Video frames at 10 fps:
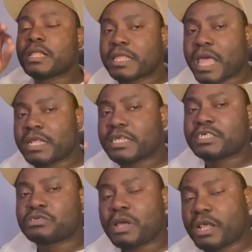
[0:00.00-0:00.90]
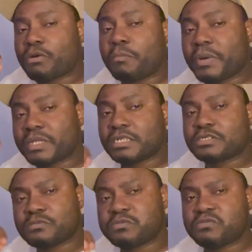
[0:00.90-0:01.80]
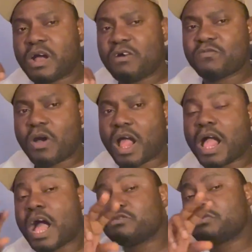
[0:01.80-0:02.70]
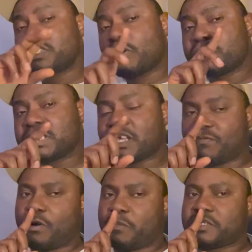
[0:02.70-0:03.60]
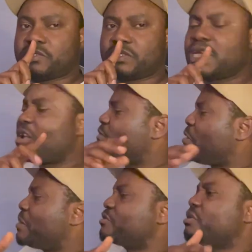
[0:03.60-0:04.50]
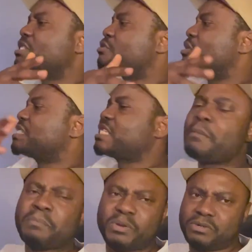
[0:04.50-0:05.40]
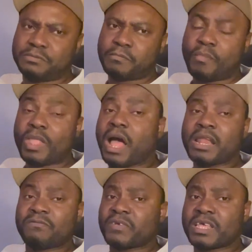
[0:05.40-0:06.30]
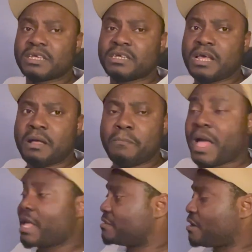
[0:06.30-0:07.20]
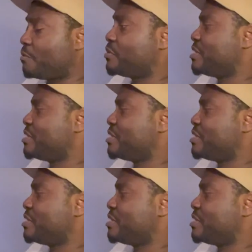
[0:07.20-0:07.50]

quelles que soient les compétences que vous pouvez avoir, ajoutez aussi ces formations. C'est des formations qui sont simples en Afrique. Par exemple,